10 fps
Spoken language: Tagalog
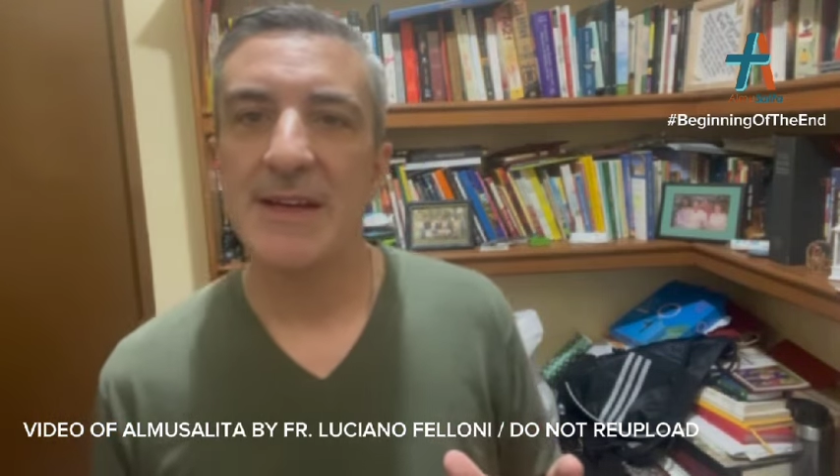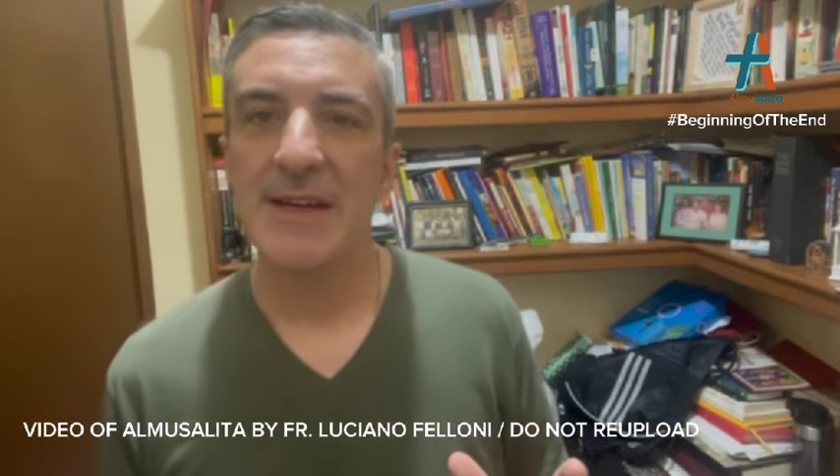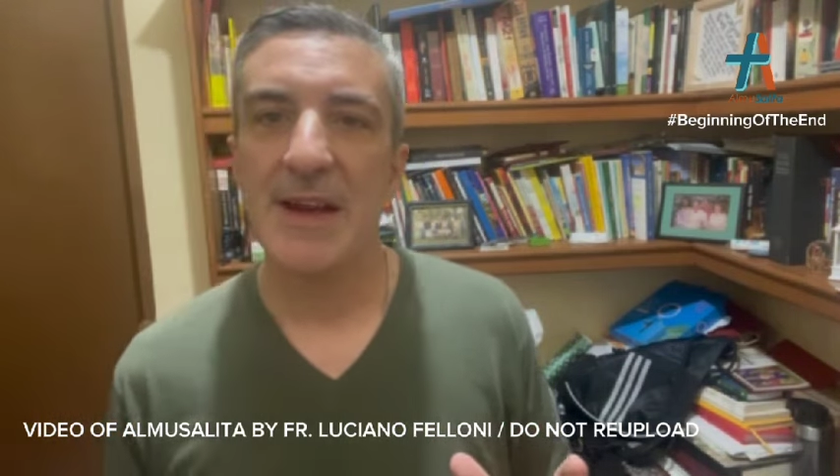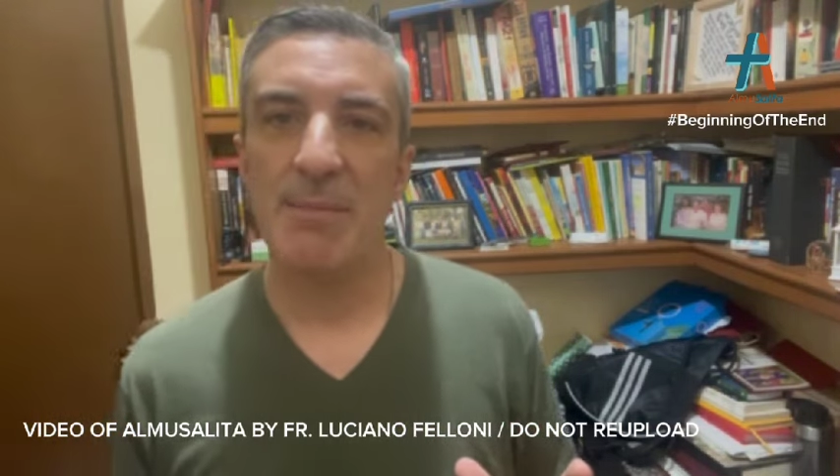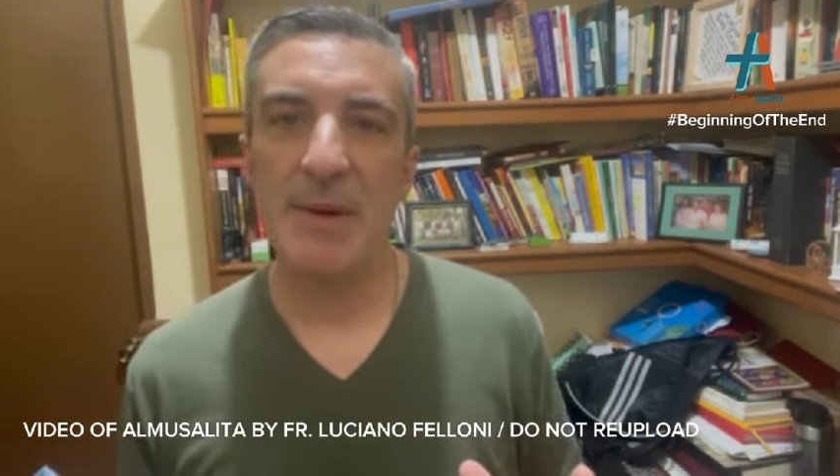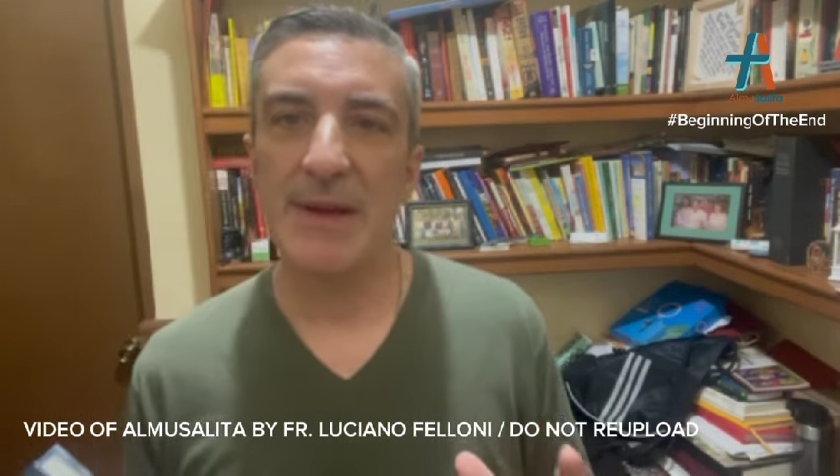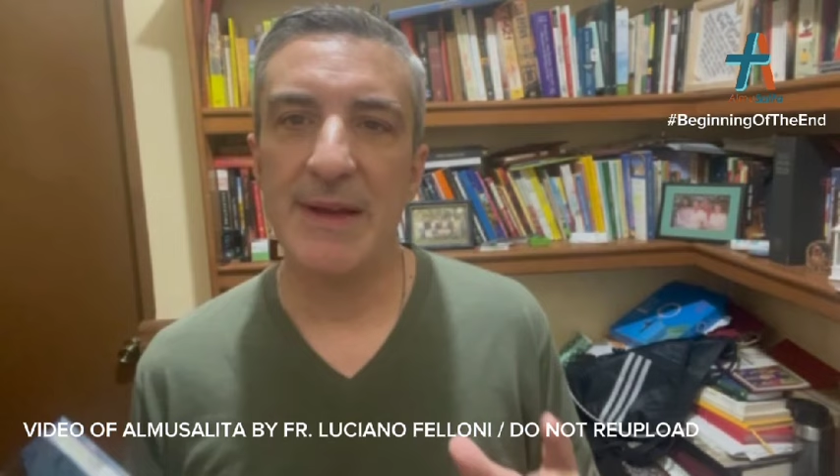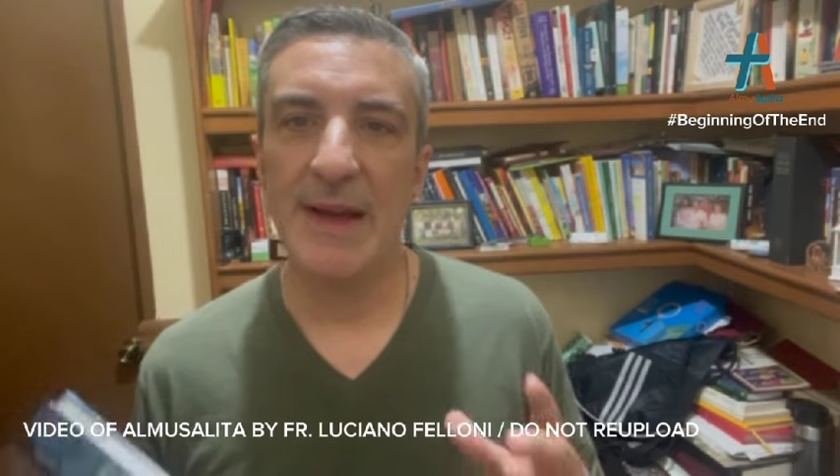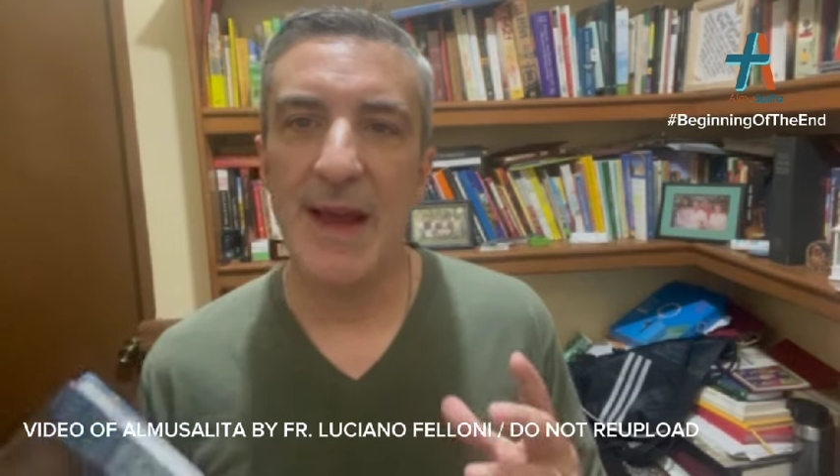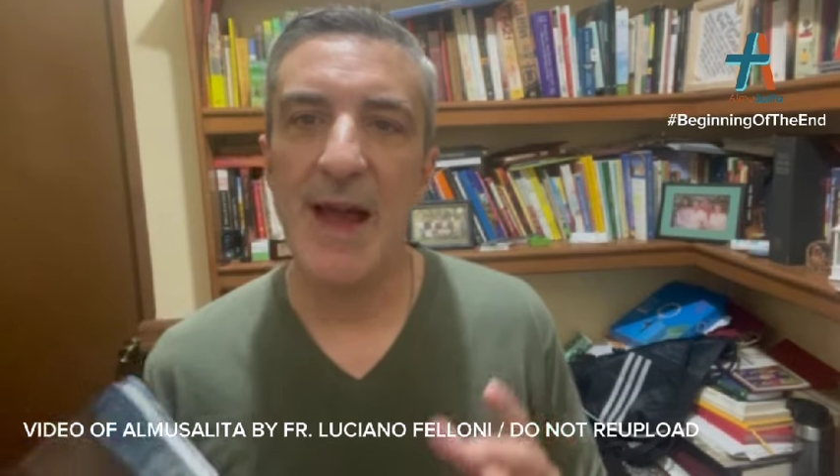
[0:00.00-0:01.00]
kapag
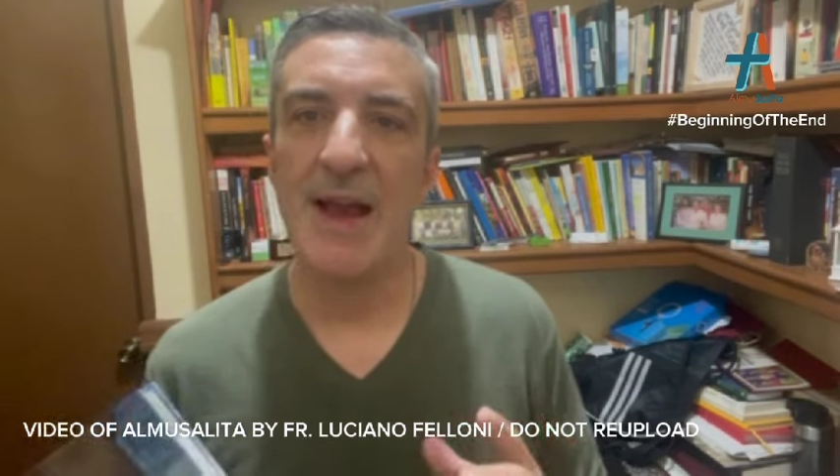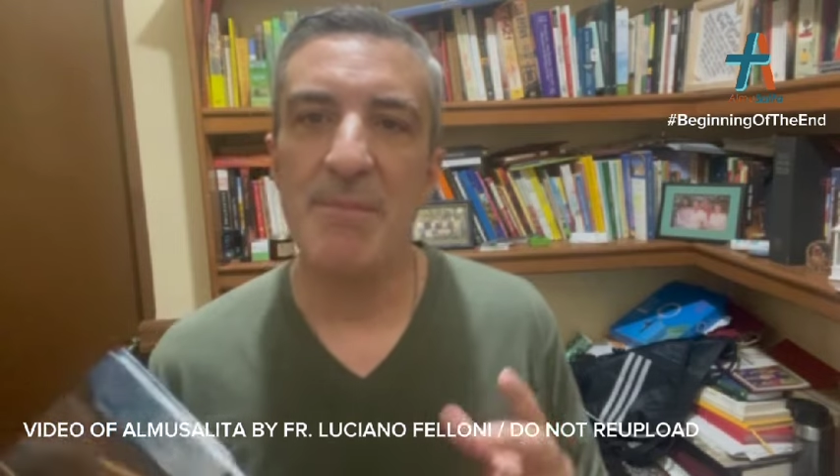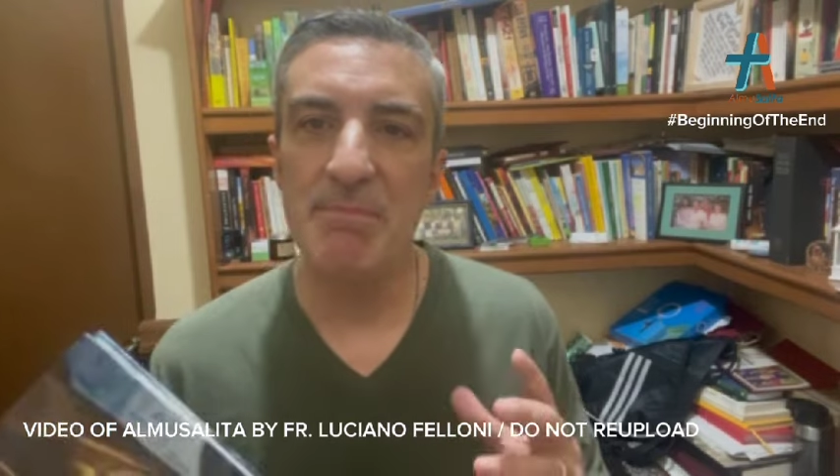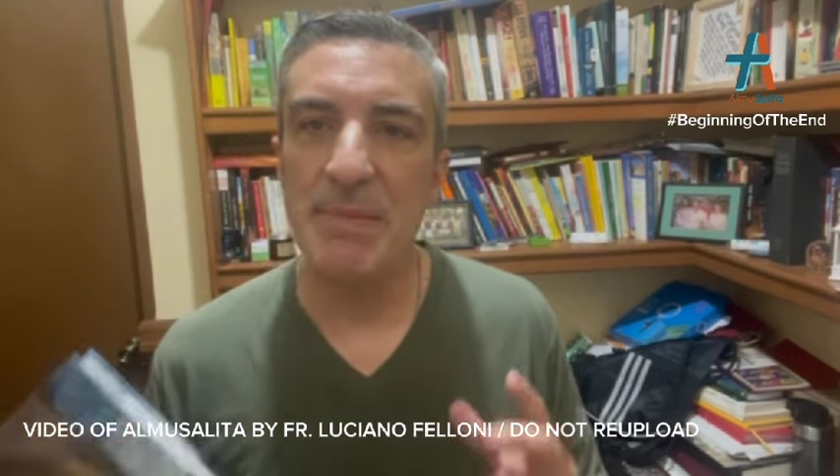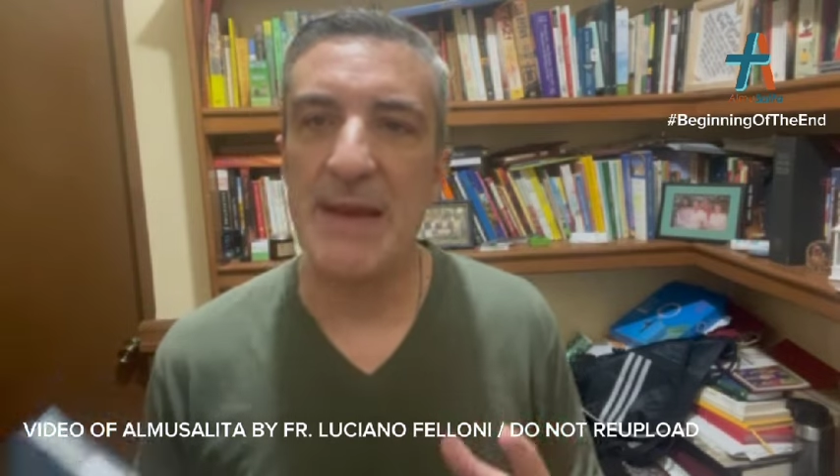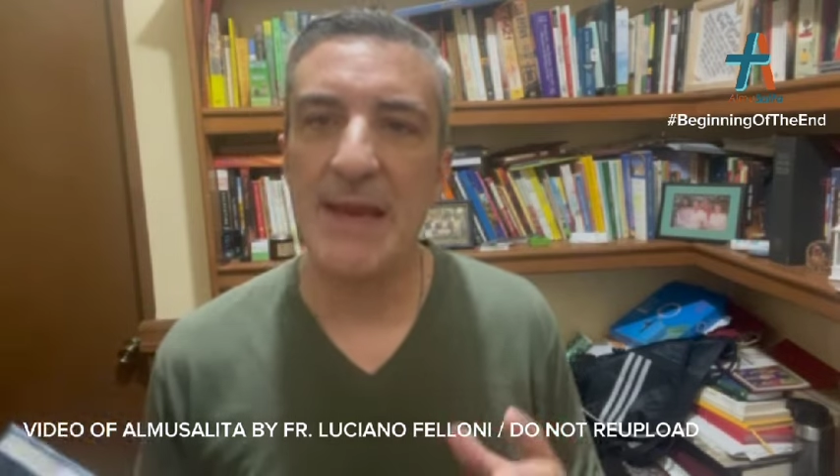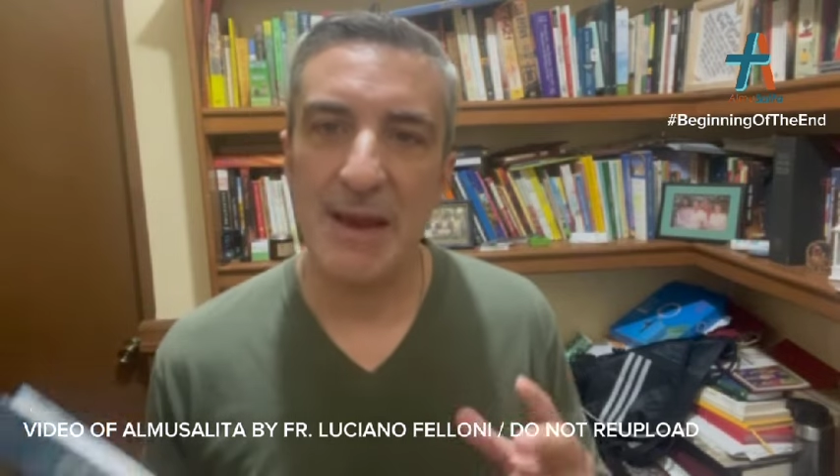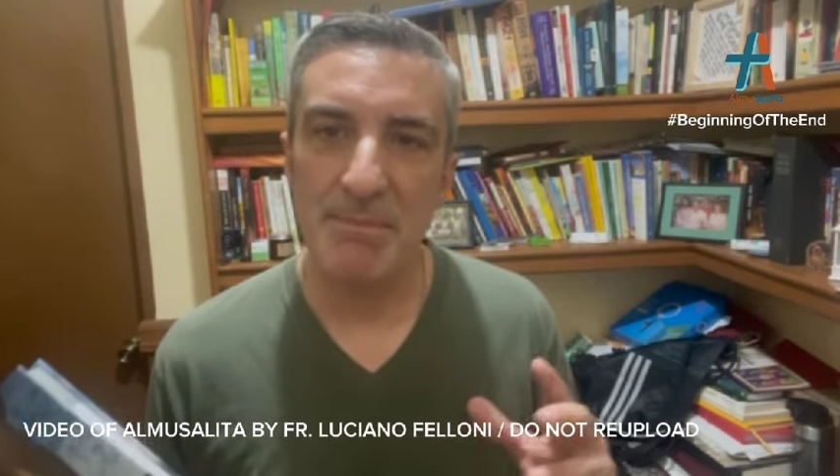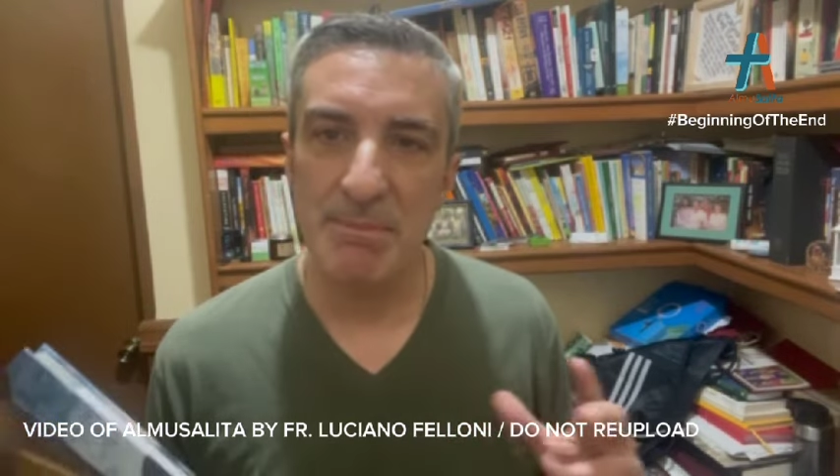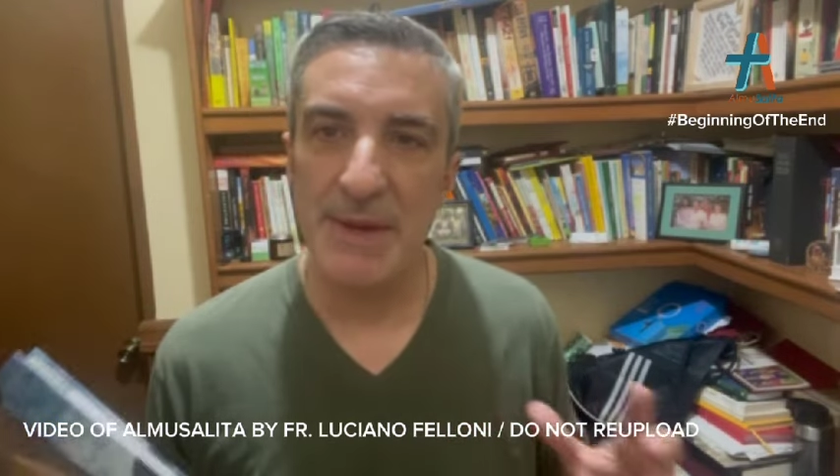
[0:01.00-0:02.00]

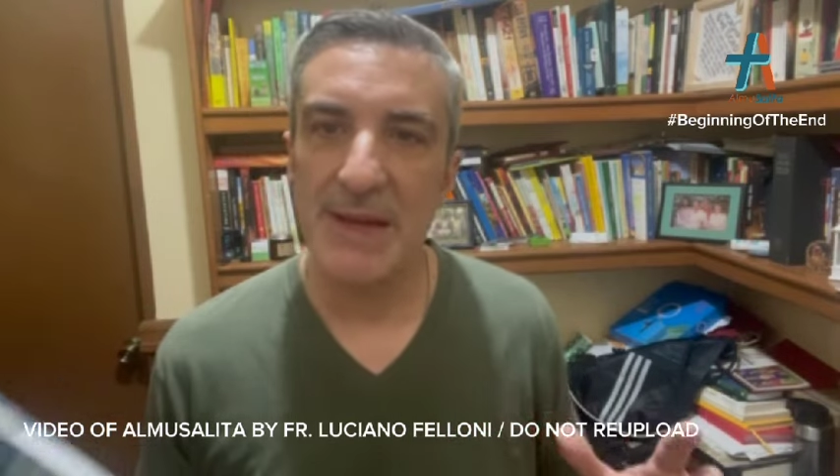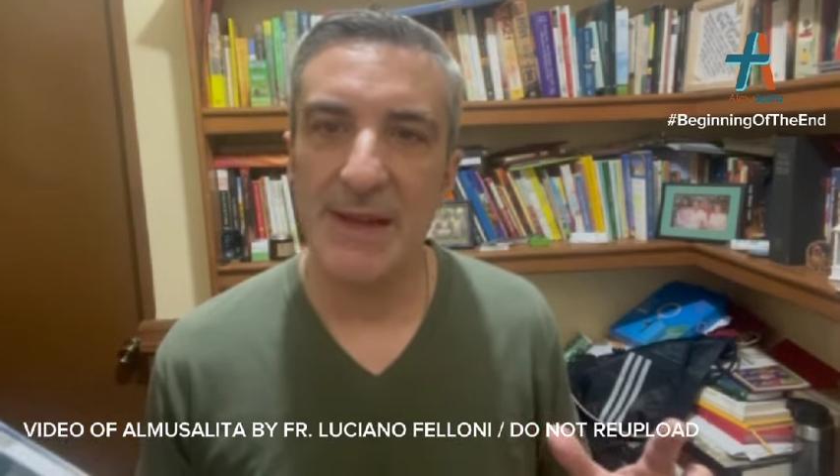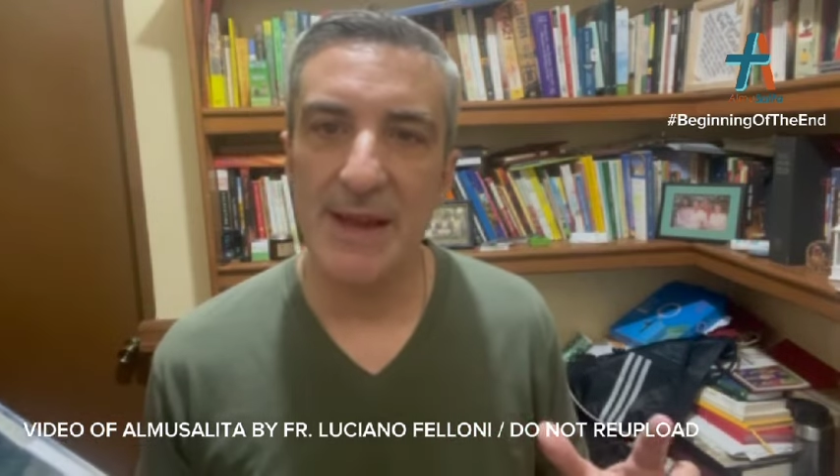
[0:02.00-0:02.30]
nakakampi-kampi